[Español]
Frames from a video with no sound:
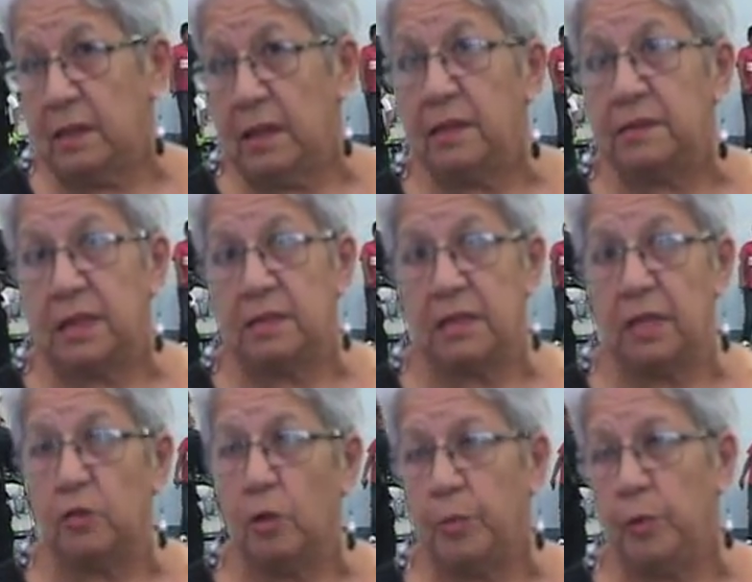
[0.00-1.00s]
hasta
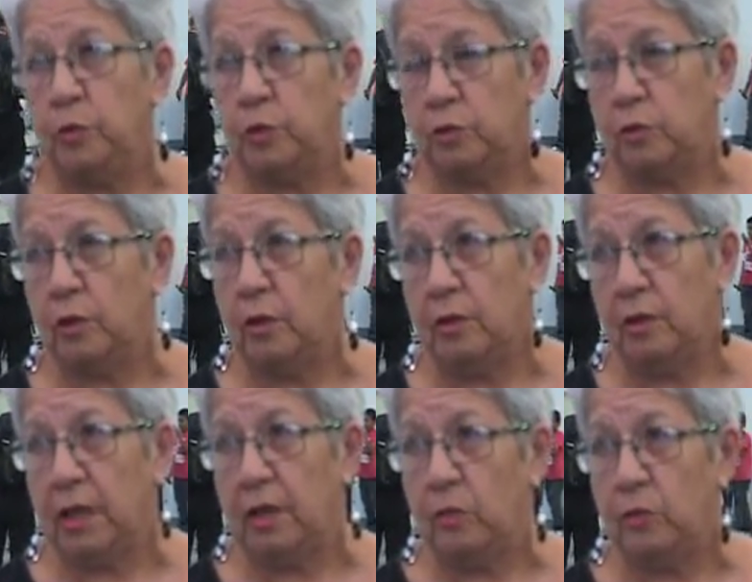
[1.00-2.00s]
cierto punto todo lo
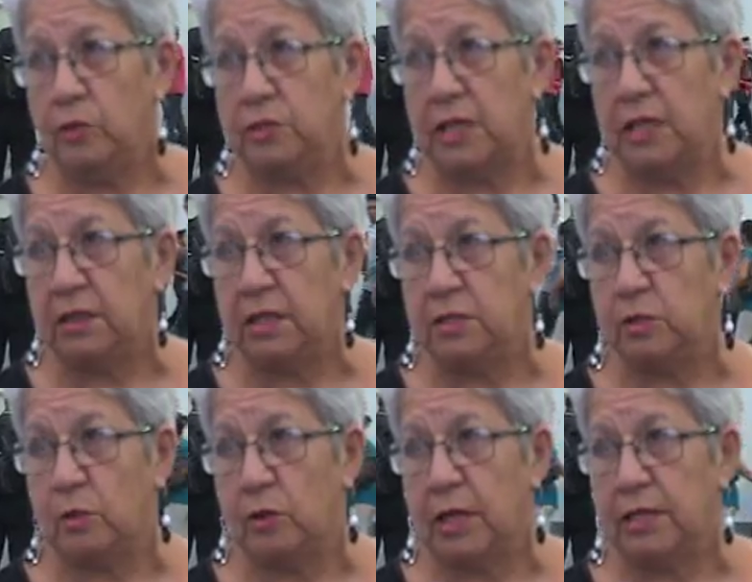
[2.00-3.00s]
que uno siente en
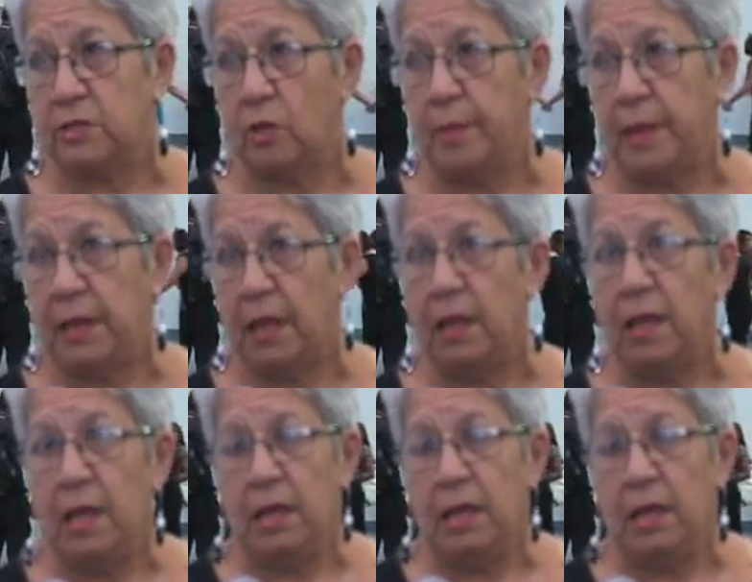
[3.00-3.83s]
su corazón, ¿verdad?